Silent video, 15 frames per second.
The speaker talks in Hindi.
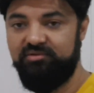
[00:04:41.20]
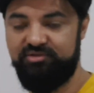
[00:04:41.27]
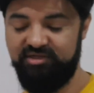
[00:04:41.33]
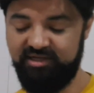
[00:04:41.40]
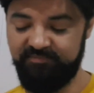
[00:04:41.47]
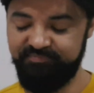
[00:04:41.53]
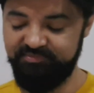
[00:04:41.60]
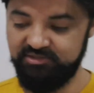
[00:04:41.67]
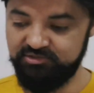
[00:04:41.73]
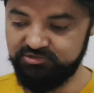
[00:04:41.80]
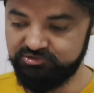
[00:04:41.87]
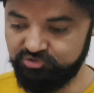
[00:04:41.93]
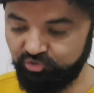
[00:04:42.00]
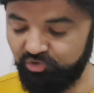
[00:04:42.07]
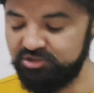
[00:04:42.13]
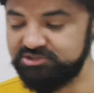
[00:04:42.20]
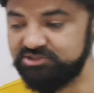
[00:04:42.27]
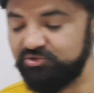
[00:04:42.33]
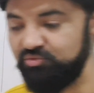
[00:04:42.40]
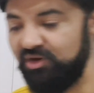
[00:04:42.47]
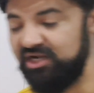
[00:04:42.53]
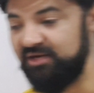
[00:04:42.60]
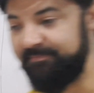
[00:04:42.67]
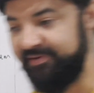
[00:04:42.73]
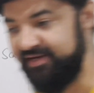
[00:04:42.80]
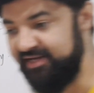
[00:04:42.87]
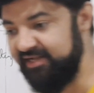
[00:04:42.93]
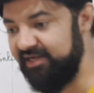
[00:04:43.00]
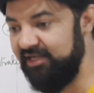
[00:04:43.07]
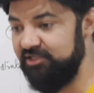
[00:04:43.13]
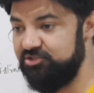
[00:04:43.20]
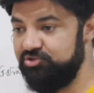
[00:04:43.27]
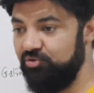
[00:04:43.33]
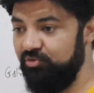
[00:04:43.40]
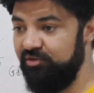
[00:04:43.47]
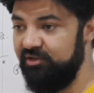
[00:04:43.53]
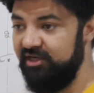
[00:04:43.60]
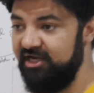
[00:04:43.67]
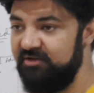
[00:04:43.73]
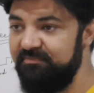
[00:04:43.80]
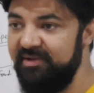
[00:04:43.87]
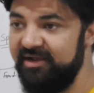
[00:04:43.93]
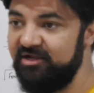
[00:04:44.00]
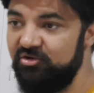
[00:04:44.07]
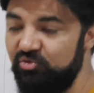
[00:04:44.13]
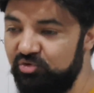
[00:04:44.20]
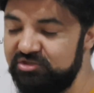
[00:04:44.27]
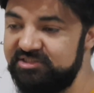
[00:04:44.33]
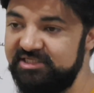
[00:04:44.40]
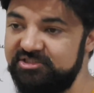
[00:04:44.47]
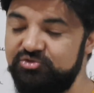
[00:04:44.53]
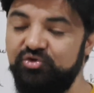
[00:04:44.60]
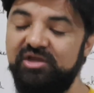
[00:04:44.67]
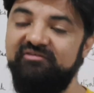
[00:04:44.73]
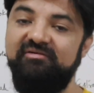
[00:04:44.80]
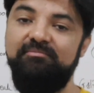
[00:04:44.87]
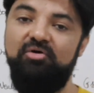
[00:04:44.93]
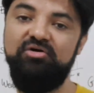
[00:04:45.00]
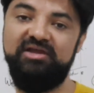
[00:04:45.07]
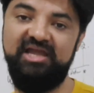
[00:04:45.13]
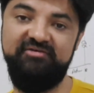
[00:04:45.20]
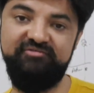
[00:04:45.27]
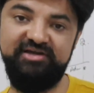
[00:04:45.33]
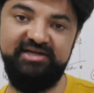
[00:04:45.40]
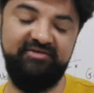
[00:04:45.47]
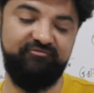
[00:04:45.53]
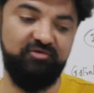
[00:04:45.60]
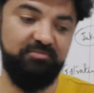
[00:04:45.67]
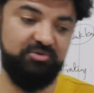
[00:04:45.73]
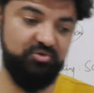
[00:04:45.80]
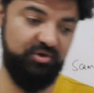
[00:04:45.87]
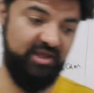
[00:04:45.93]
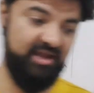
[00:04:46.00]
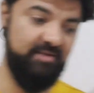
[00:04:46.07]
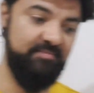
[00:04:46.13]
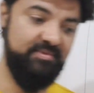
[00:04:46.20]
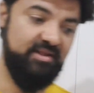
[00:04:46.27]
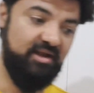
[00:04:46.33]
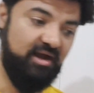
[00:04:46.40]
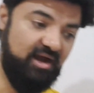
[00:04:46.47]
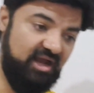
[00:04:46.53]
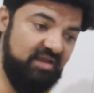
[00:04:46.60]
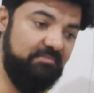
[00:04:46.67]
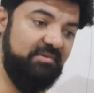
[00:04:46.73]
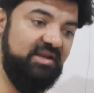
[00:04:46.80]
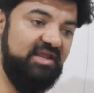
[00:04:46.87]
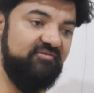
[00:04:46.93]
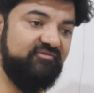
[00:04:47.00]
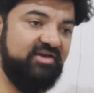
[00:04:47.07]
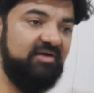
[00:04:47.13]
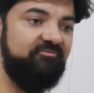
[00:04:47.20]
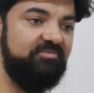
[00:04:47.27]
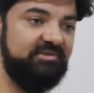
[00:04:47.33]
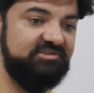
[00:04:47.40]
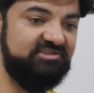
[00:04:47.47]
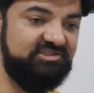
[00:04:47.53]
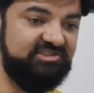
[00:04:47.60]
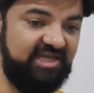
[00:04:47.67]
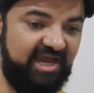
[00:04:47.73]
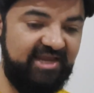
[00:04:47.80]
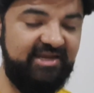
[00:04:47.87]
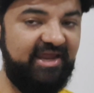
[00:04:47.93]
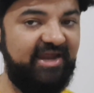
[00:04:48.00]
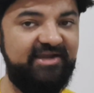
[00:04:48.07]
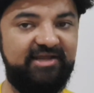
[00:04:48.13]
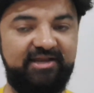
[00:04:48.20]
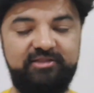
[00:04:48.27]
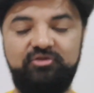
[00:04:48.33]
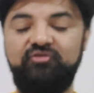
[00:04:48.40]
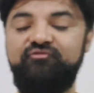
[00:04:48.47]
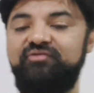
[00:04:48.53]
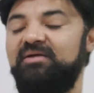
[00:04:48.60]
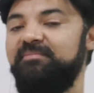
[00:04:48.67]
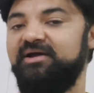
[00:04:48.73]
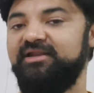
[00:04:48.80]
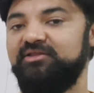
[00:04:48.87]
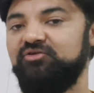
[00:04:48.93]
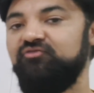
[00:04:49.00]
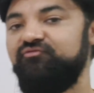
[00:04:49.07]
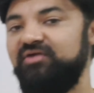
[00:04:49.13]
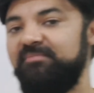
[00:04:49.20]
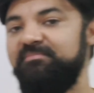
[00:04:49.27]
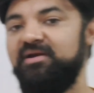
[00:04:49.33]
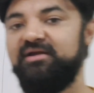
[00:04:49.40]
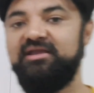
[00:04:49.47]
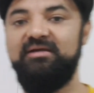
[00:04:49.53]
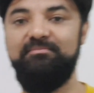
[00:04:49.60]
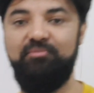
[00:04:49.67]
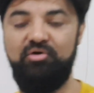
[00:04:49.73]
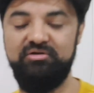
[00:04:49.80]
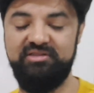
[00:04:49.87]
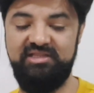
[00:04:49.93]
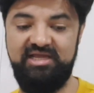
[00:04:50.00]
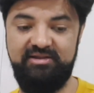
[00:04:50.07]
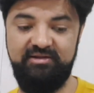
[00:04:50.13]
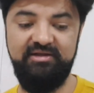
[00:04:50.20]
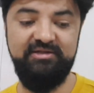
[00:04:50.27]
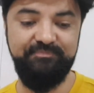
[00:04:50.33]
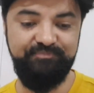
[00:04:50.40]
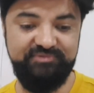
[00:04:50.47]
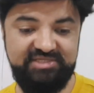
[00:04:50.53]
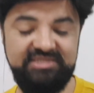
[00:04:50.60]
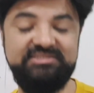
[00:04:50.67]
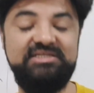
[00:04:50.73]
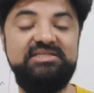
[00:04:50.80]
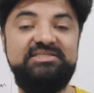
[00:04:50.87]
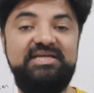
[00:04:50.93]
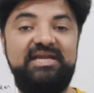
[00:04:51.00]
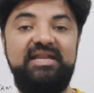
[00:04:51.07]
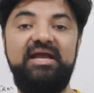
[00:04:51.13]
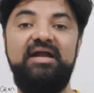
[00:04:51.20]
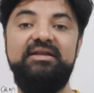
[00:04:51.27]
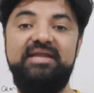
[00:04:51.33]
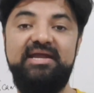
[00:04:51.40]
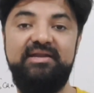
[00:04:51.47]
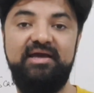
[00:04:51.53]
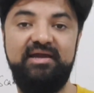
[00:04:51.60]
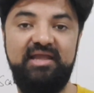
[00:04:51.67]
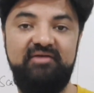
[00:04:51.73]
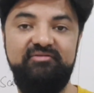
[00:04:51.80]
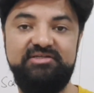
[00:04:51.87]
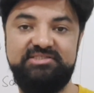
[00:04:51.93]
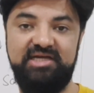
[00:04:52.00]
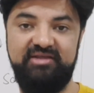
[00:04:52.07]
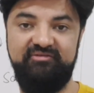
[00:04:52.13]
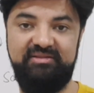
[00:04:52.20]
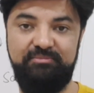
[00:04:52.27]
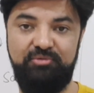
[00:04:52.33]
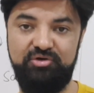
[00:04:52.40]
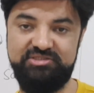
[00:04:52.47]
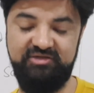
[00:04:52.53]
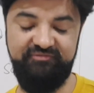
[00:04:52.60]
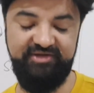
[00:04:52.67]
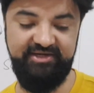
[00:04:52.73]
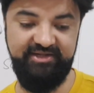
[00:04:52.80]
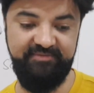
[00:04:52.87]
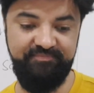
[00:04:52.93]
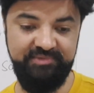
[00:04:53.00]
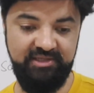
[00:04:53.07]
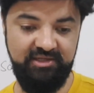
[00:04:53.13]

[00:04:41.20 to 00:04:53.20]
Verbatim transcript: ठीक है दोज हु आर रिपीटिंग आल्सो इट मेक नो सेंस टू गिव अ मॉक एवरी डे फ्रॉम टुडे आई बिलीव कि आप जैन एंड आने दो फेब आने दो फेब में आके हम मॉक दे जिस दिन सी e का डेट आ गया वी स्टार्ट गिविंग द मॉक्स एवरी डे